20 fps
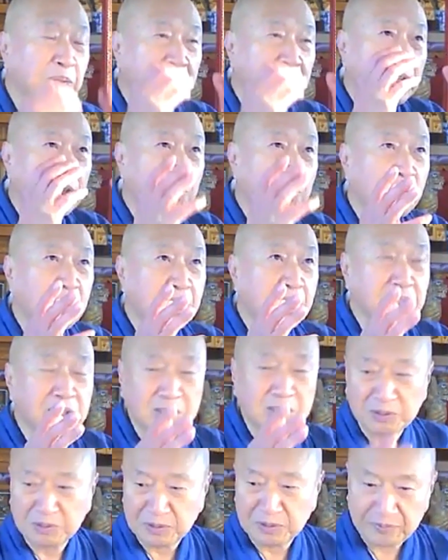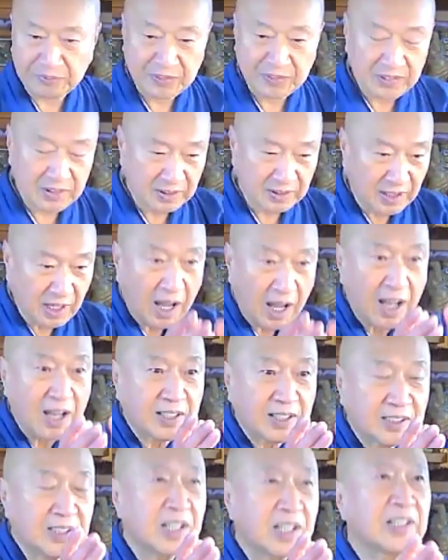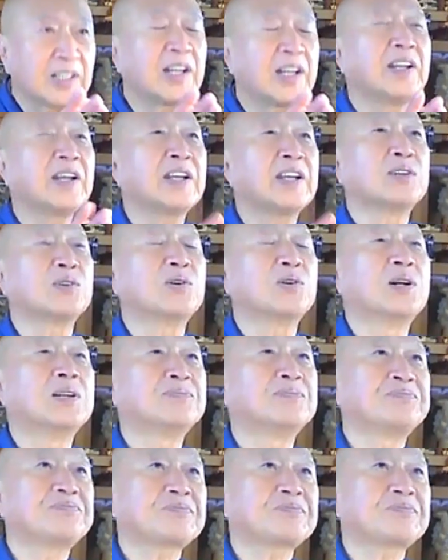葉で表現できる。あ、綺麗な花やとか。